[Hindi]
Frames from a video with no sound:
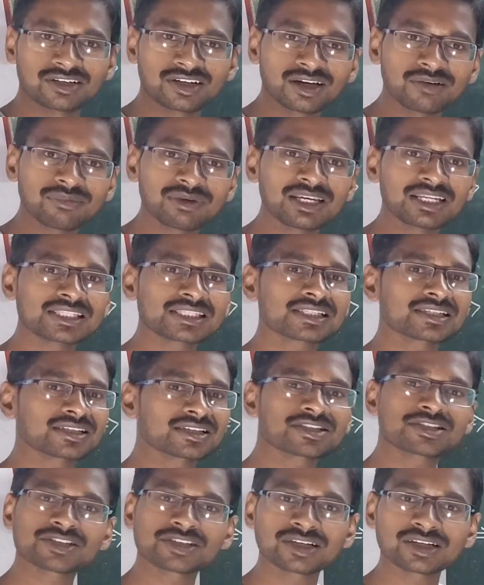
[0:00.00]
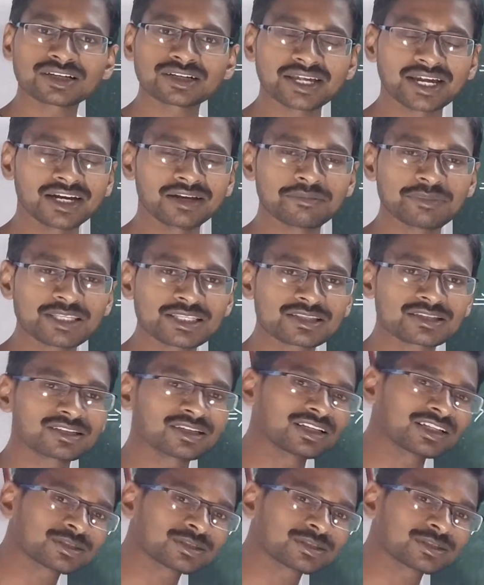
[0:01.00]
डबल स्ट्रक्चर डैड मीन्स